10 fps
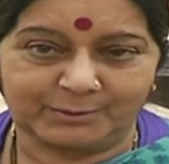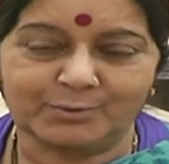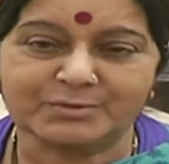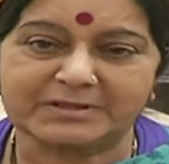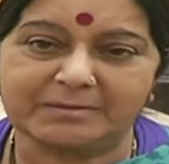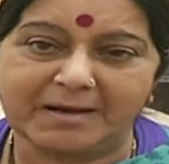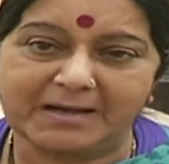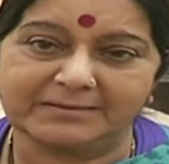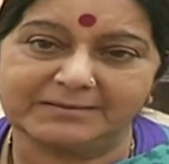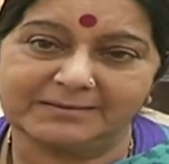तो उसके
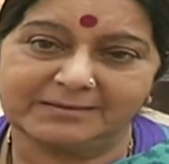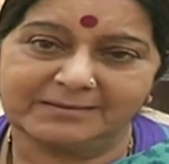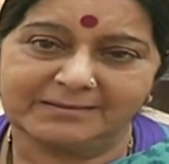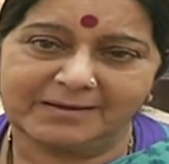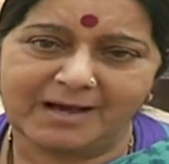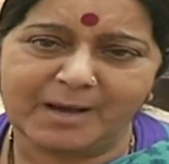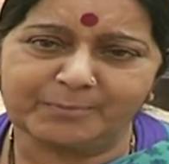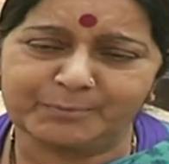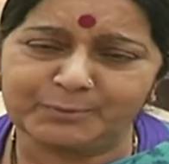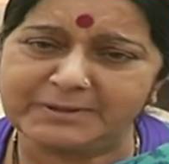बाद
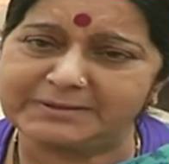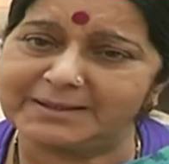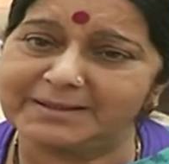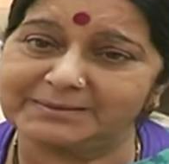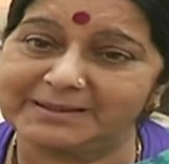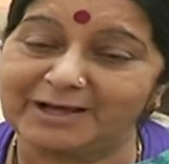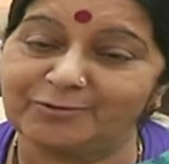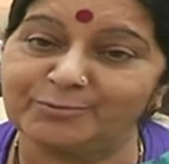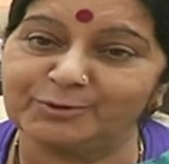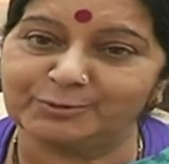आप पूरी तरह
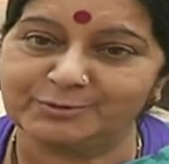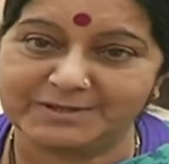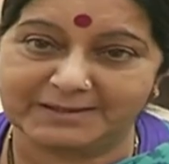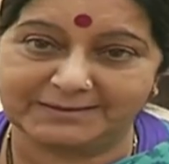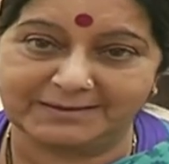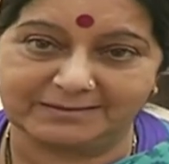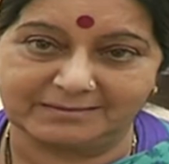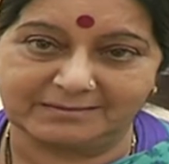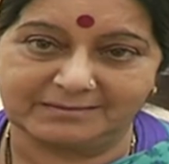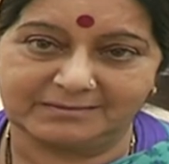तनाव मुक्त हो जाते हैं